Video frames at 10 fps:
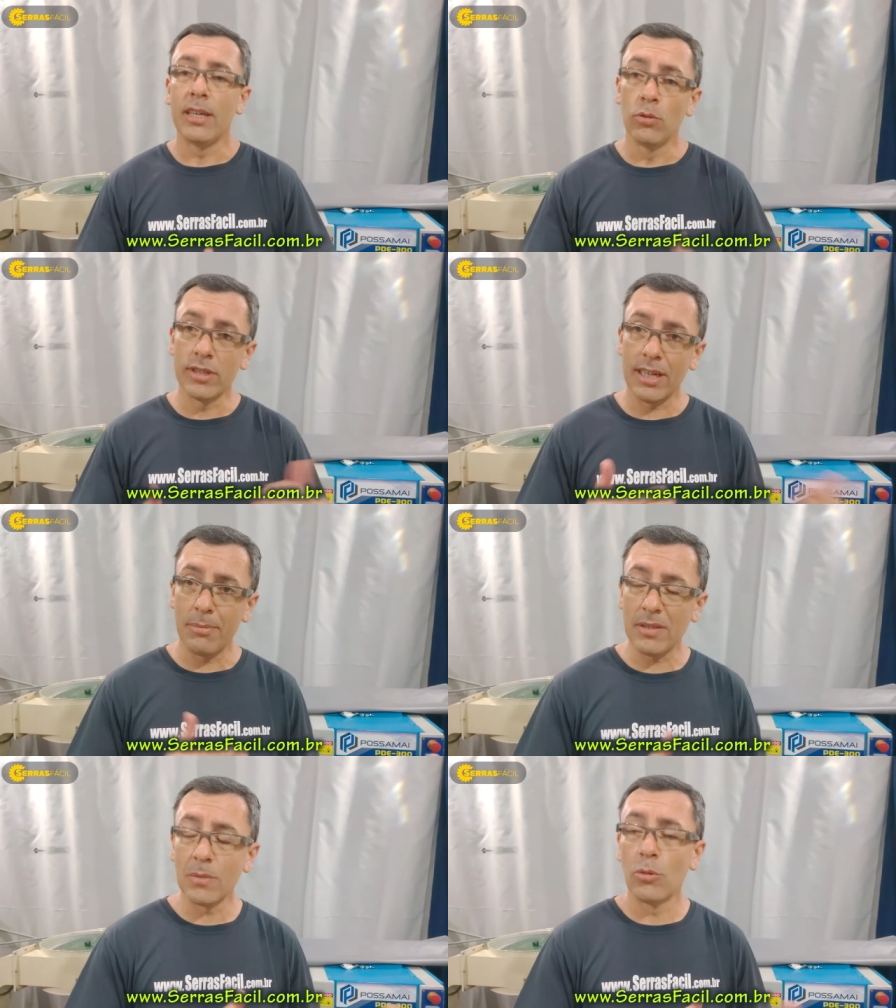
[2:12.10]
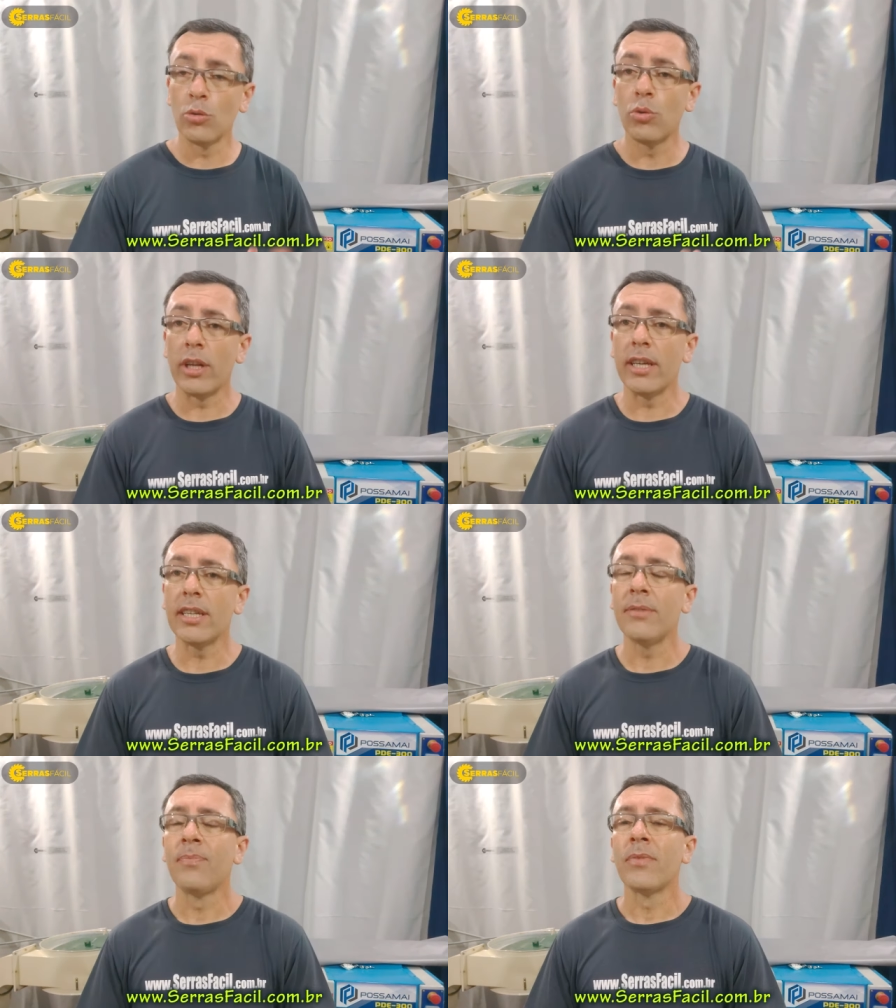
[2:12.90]
que usa na mesma
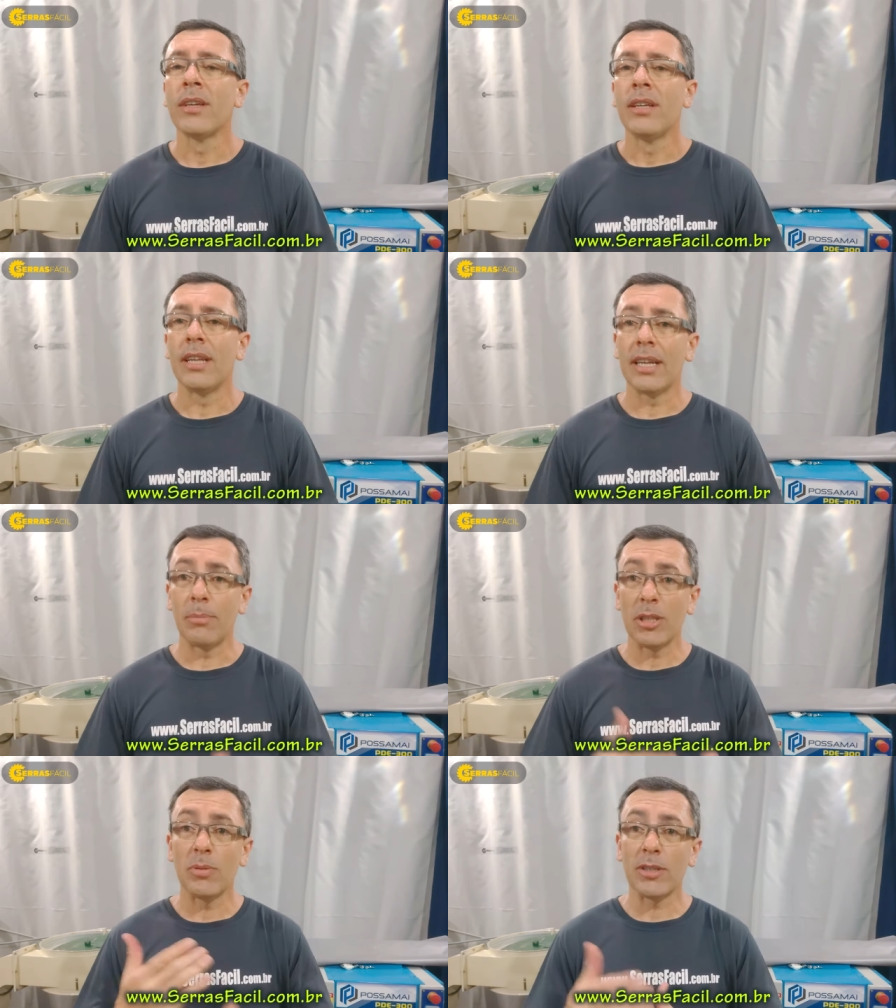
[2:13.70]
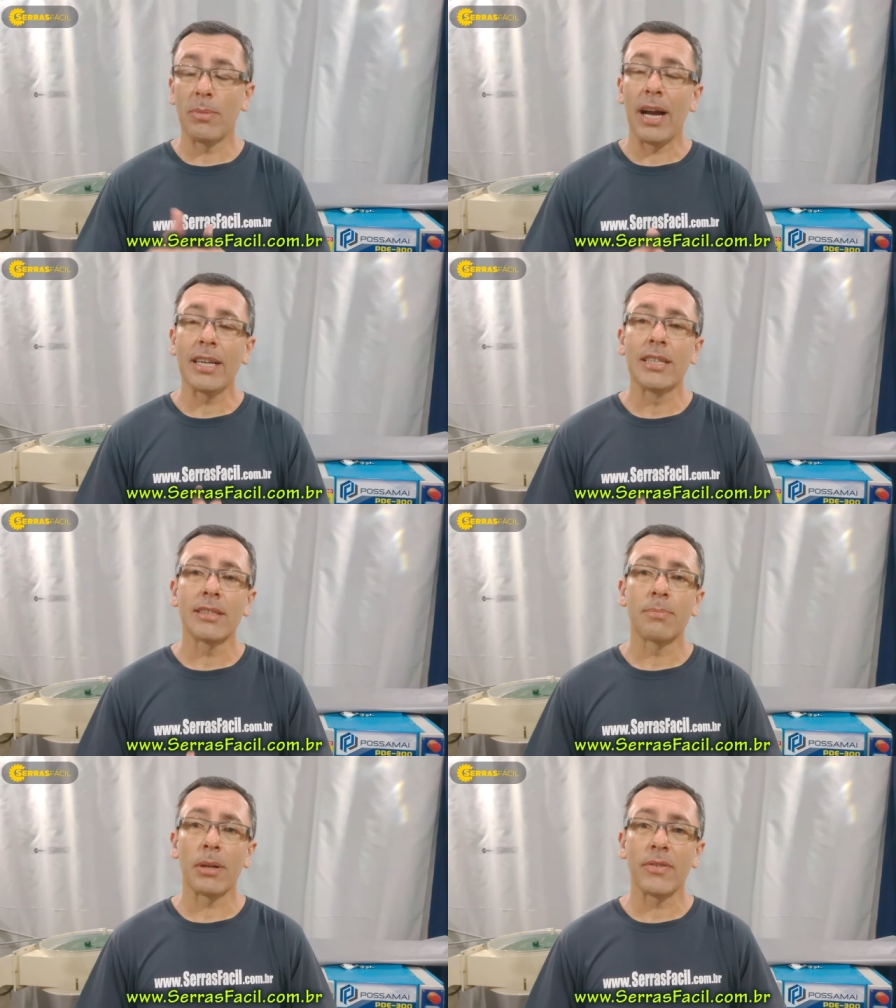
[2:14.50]
moldureira, né, nas mesmas
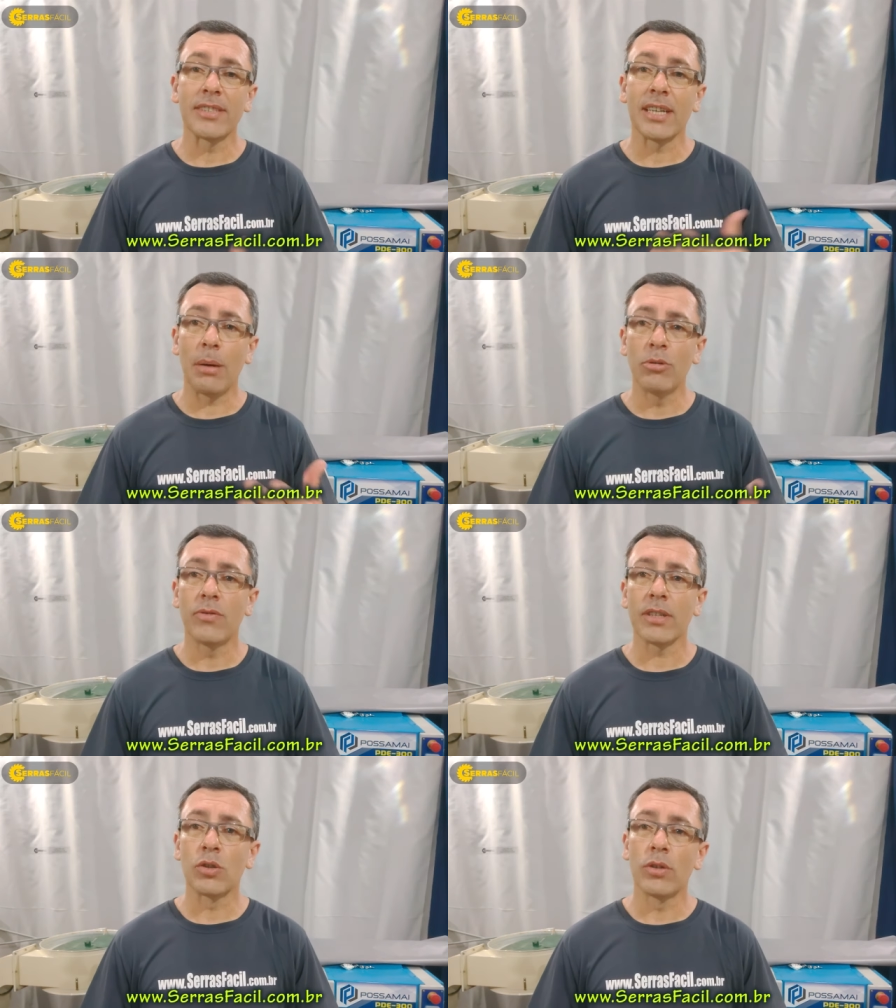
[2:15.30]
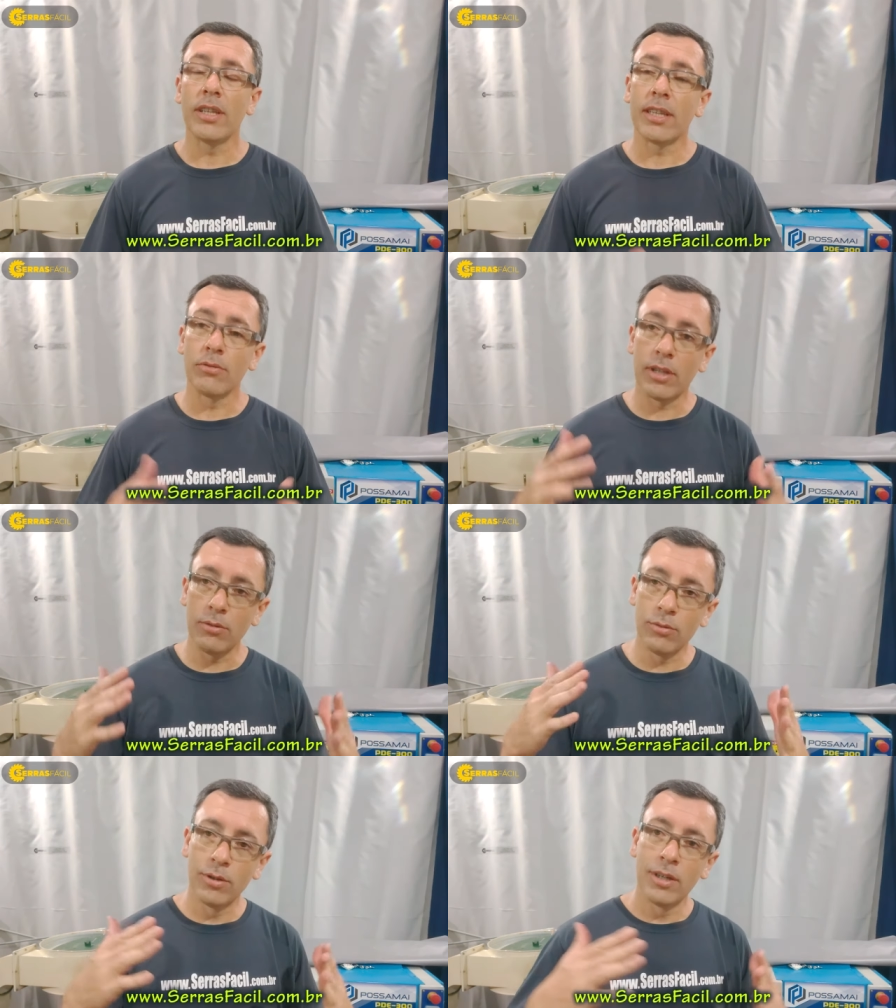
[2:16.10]
máquinas, para fazer cabo de vassoura, então tem
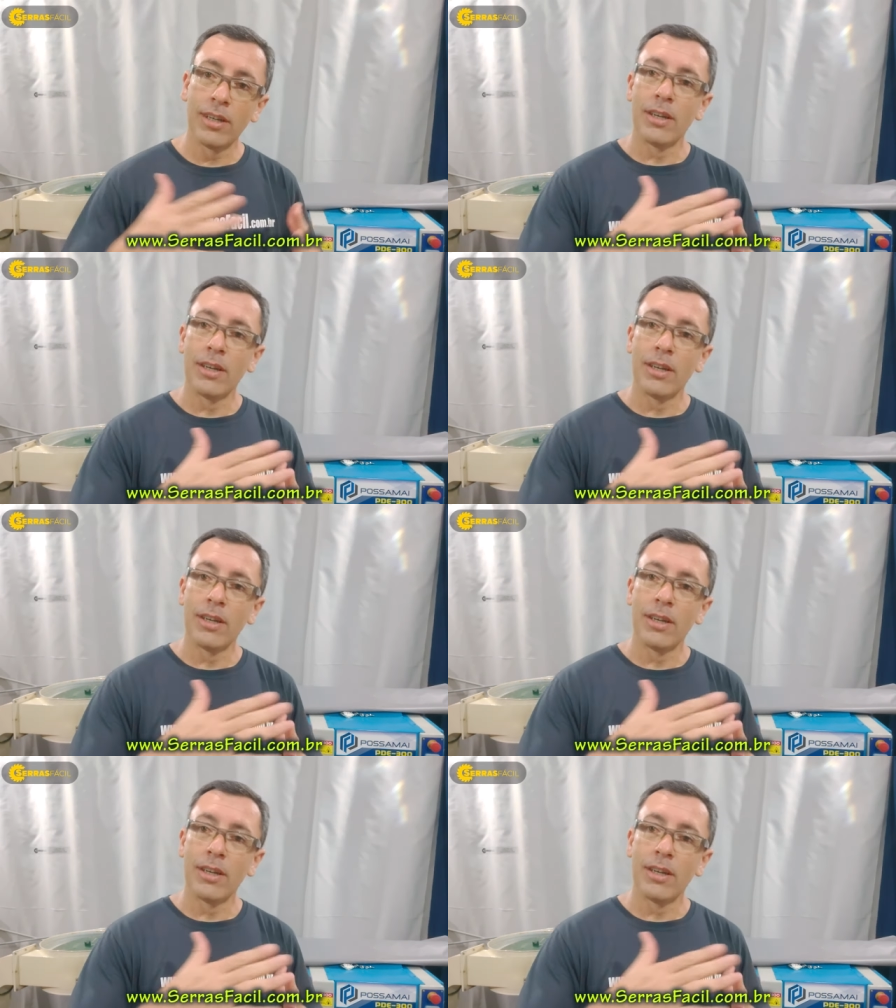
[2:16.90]
o